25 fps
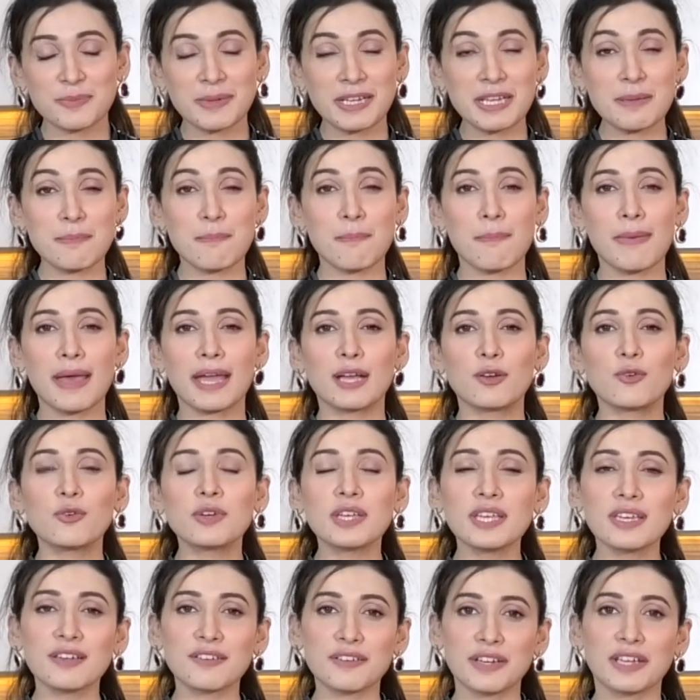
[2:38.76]
हमारी मैंगो
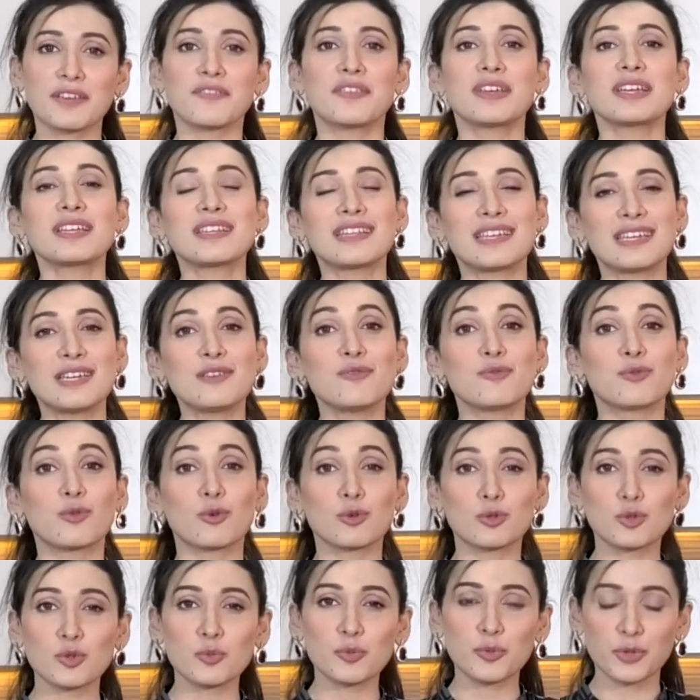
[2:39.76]
की क्रेविंग थी
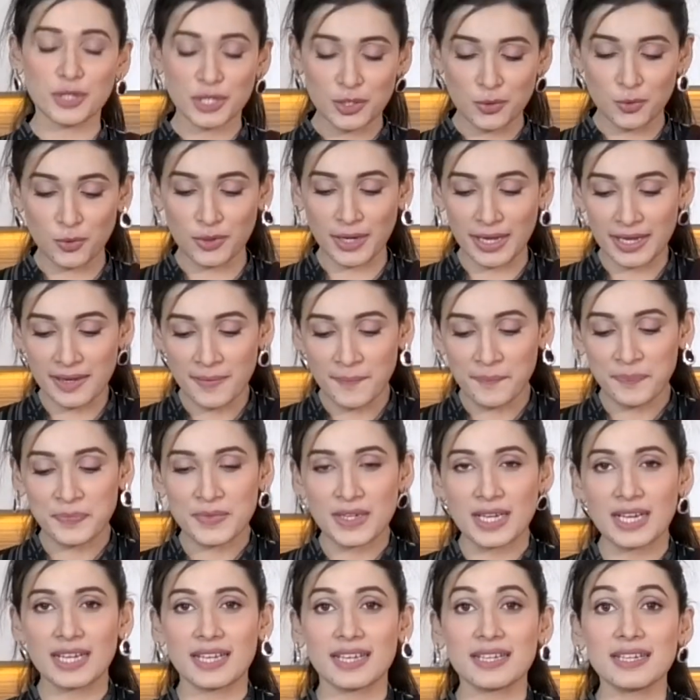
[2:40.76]
वो तो पूरी हो गई
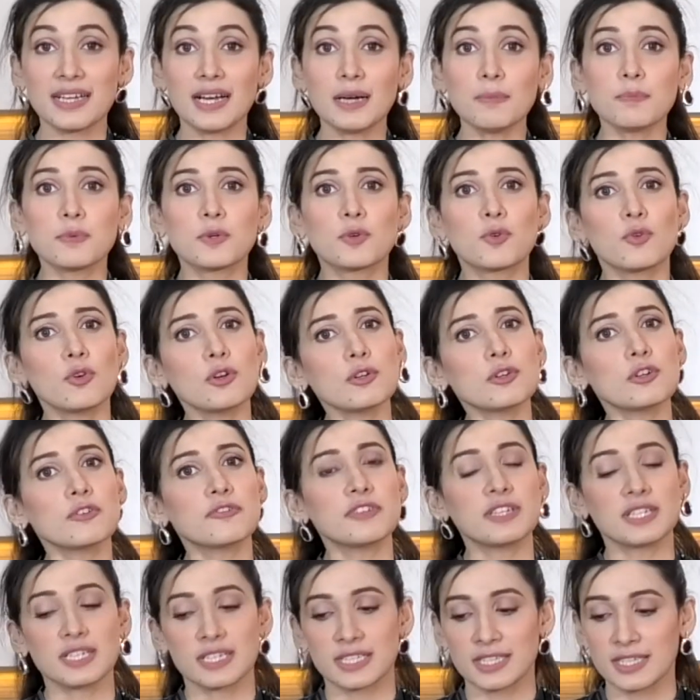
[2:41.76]
लेकिन अब कोल्ड
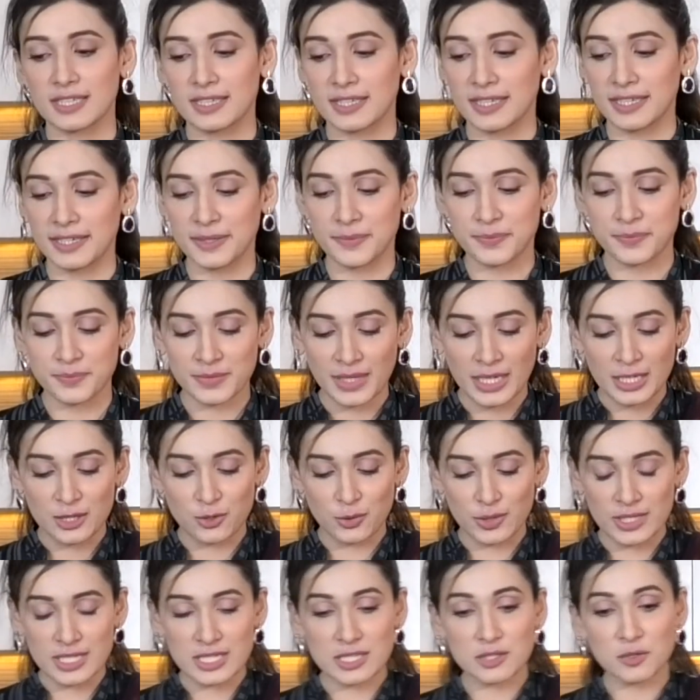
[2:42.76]
कॉफ़ी का क्या करें
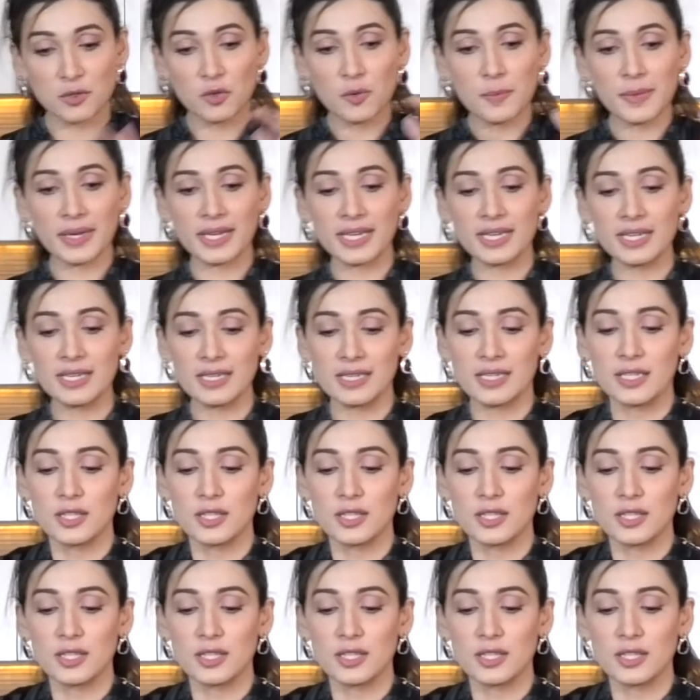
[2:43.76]
तो इसको मैं